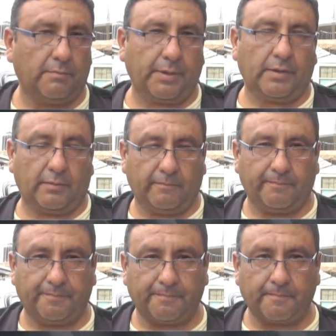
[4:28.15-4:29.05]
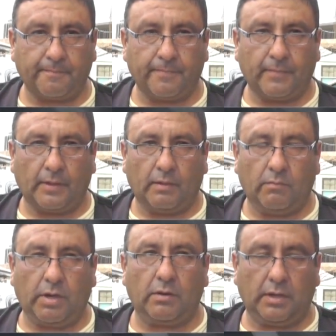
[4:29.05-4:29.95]
Pero,
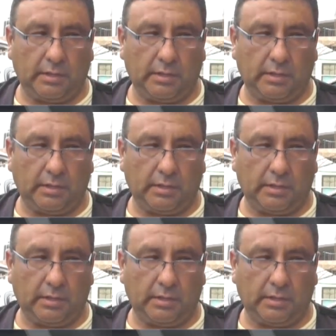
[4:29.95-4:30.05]
bueno,